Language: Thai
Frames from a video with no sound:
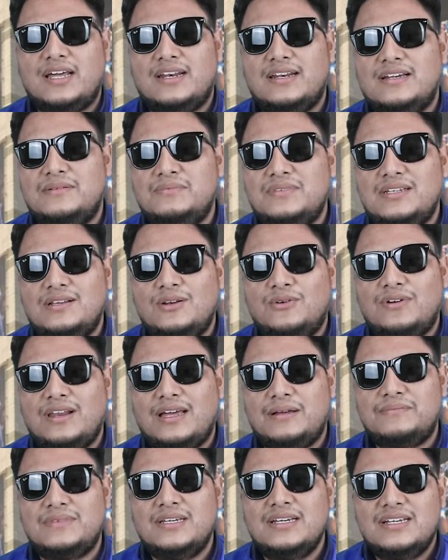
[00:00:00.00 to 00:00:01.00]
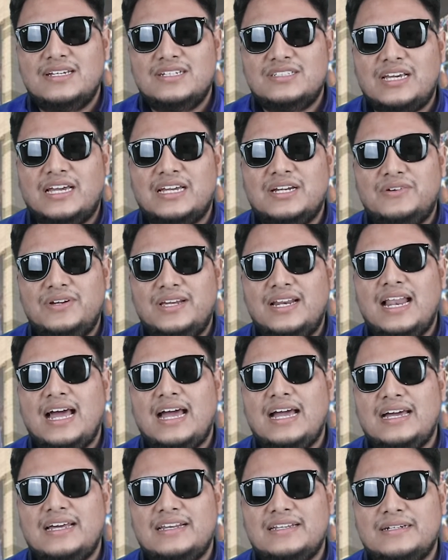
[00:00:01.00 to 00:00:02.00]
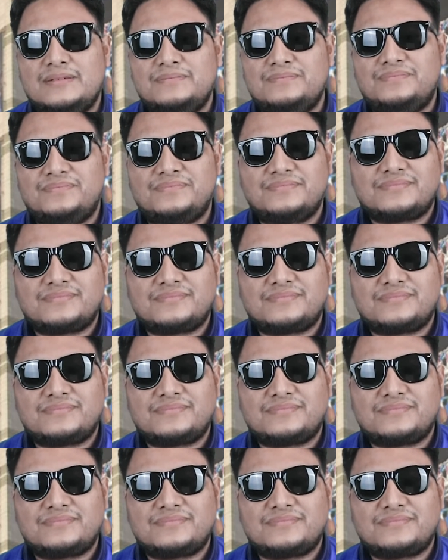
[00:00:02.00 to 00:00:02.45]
กันนะครับที่โรงแรมแชงกรีล่านะครับ